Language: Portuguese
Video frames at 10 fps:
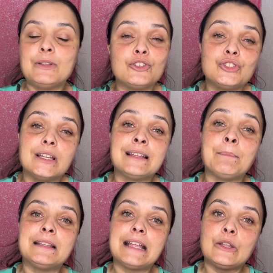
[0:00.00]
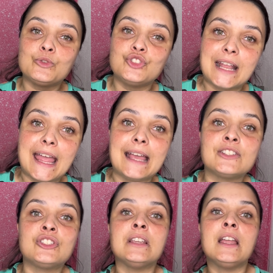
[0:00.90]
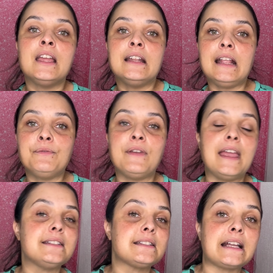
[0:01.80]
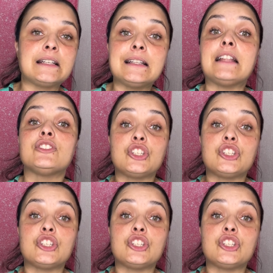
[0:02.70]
Não adianta mandar no direct, nem Face, Instagram, nada.